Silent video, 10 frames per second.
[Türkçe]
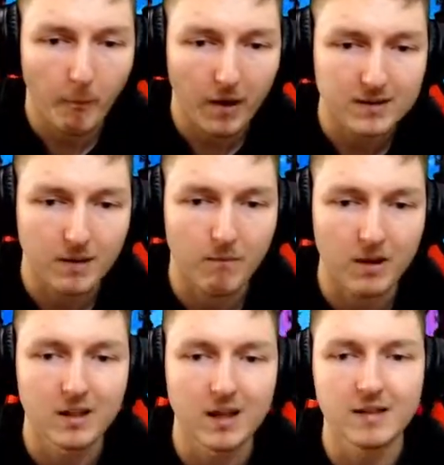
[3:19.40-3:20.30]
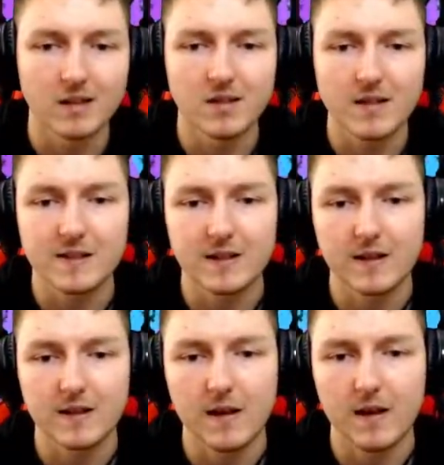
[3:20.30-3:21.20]
Adam vallahi lan nasıl
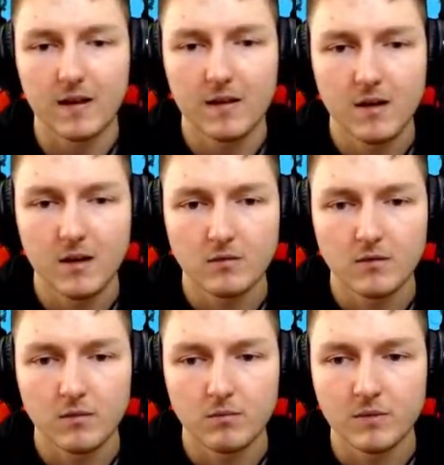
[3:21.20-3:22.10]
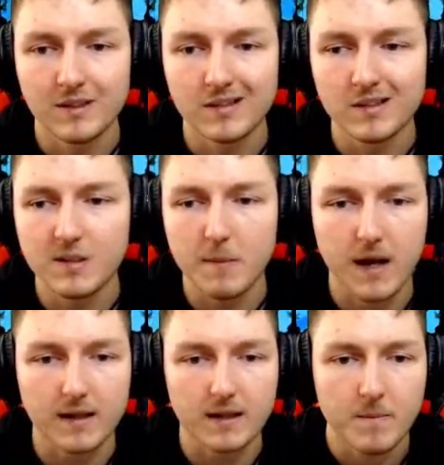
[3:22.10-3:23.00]
gitti ya. Yıldız gibi
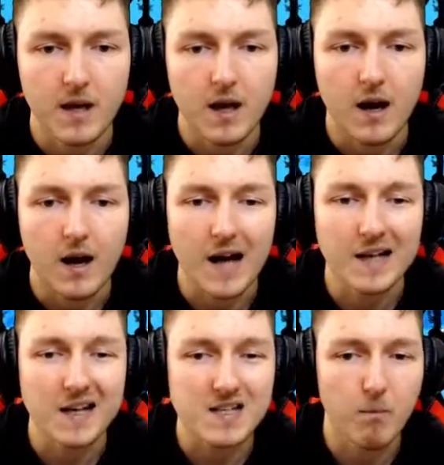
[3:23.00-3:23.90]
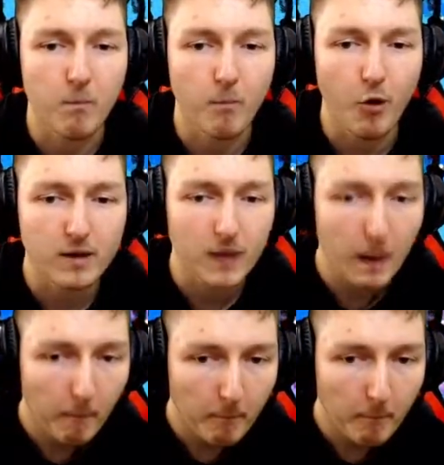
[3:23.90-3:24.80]
kaydı. Arkadaşlar bu
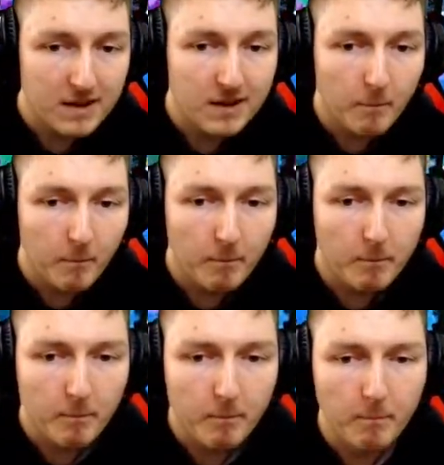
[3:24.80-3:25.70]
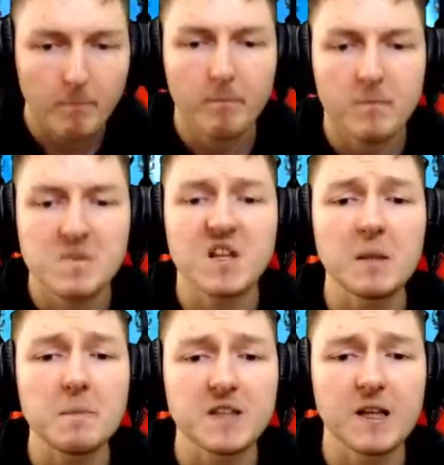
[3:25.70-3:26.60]
arada
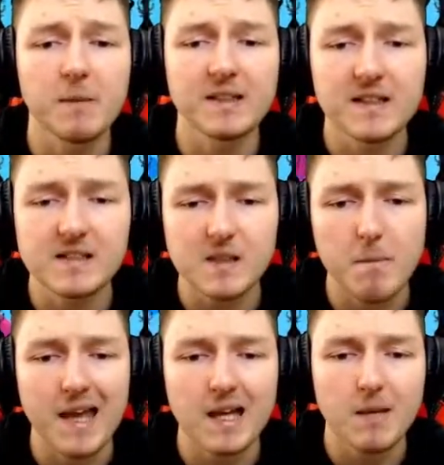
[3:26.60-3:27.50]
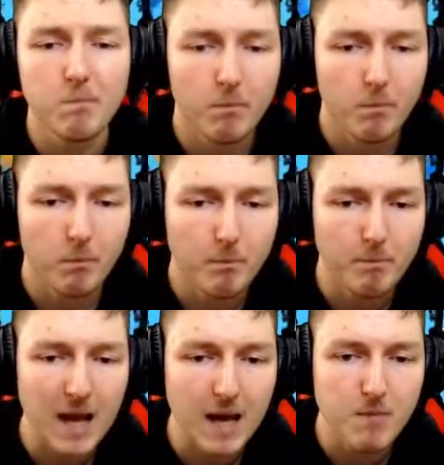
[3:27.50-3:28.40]
sıkılıp sıkılmadığınızı beğenip
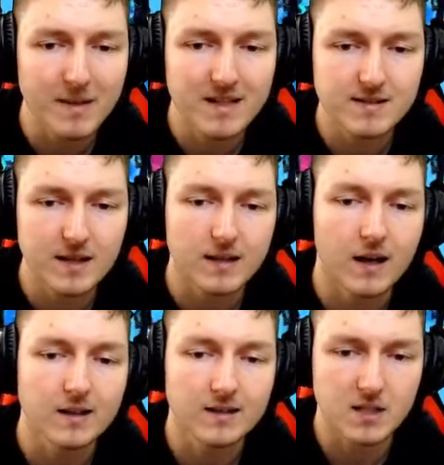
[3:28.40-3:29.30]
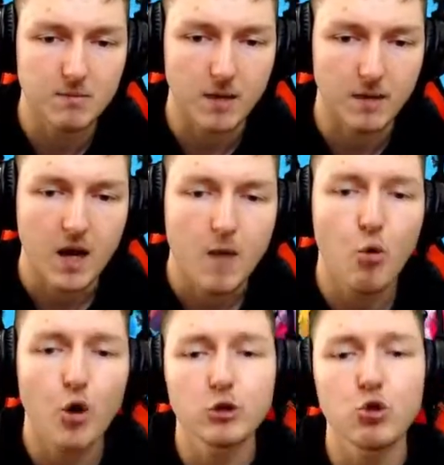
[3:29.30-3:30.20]
beğenmemenizden anlayacağım abi.
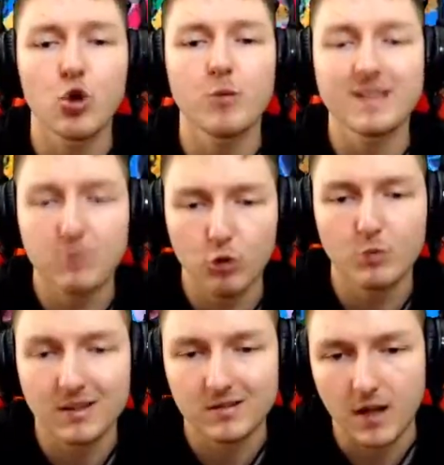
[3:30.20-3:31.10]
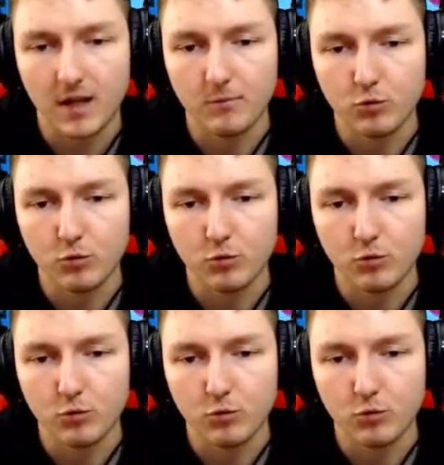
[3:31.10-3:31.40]
Bu arada yoruma yorum da atın yani.